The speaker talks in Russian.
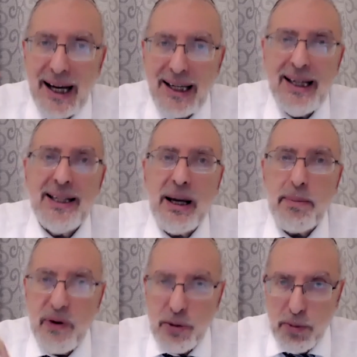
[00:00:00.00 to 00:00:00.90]
сдаки,
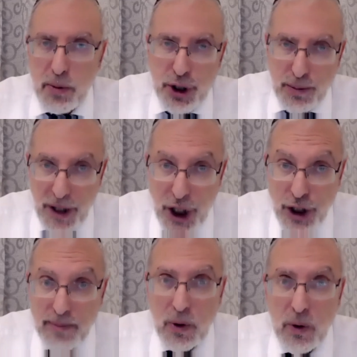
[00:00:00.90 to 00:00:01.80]
заповедь помощи
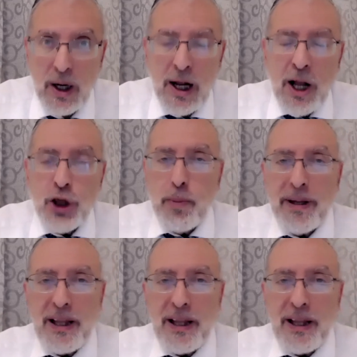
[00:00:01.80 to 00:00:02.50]
ближнему, да, то да.